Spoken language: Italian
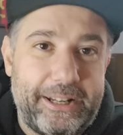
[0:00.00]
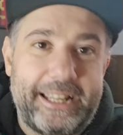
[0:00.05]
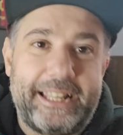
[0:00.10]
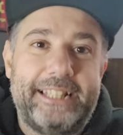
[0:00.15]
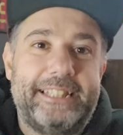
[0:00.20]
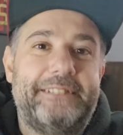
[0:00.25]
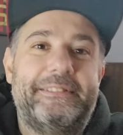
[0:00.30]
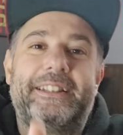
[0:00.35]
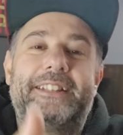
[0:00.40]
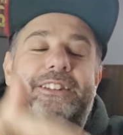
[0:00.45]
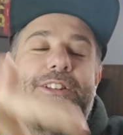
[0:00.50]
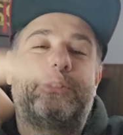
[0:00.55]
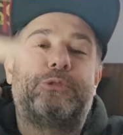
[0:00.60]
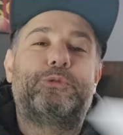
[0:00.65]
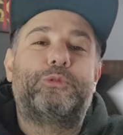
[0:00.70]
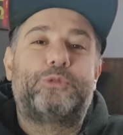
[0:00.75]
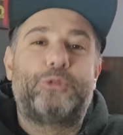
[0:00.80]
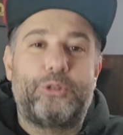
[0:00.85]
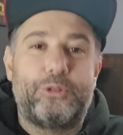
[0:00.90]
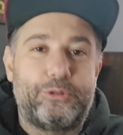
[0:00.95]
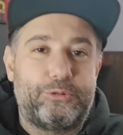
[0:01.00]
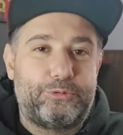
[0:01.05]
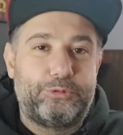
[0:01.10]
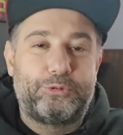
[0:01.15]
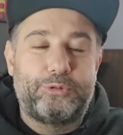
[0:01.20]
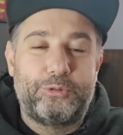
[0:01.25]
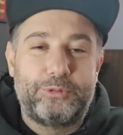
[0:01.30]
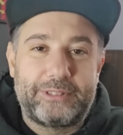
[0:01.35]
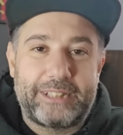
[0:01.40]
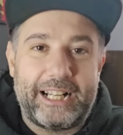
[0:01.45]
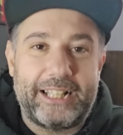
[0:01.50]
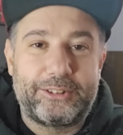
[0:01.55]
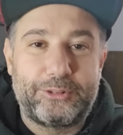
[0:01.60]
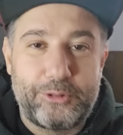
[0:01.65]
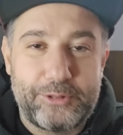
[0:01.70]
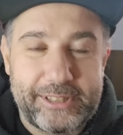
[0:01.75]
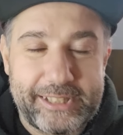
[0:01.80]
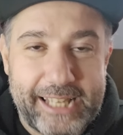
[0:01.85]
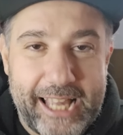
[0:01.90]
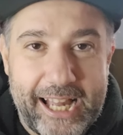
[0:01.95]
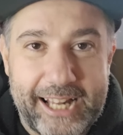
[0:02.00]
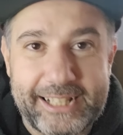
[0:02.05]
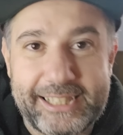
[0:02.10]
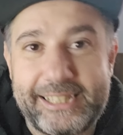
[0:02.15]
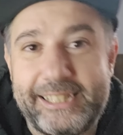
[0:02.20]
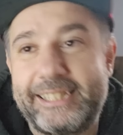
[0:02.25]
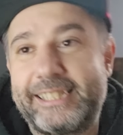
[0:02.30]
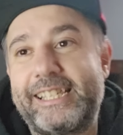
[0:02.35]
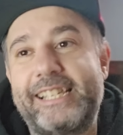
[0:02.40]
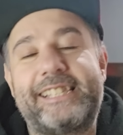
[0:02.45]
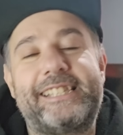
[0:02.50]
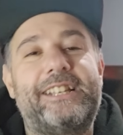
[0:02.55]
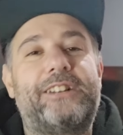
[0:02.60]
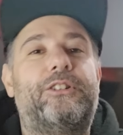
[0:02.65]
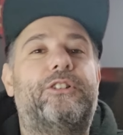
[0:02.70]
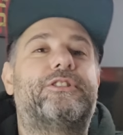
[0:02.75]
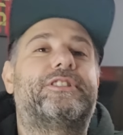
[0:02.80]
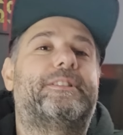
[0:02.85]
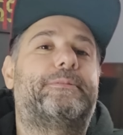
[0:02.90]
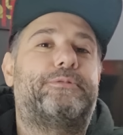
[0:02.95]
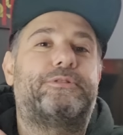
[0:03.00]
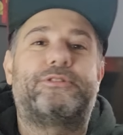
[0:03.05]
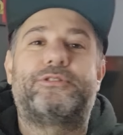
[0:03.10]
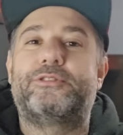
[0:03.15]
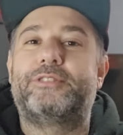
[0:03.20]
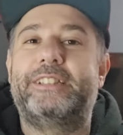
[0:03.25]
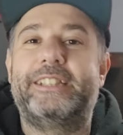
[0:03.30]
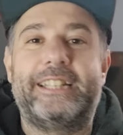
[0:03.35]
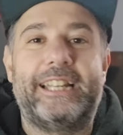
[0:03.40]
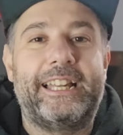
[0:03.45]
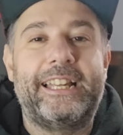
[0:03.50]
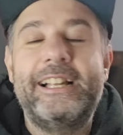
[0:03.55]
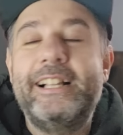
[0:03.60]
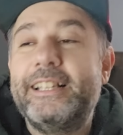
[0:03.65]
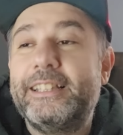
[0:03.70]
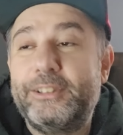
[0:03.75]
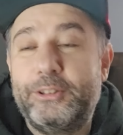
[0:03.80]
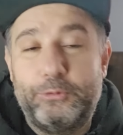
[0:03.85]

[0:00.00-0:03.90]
non è che diventano tutto, tutto un tratto scarsi. Stessa cosa posso dire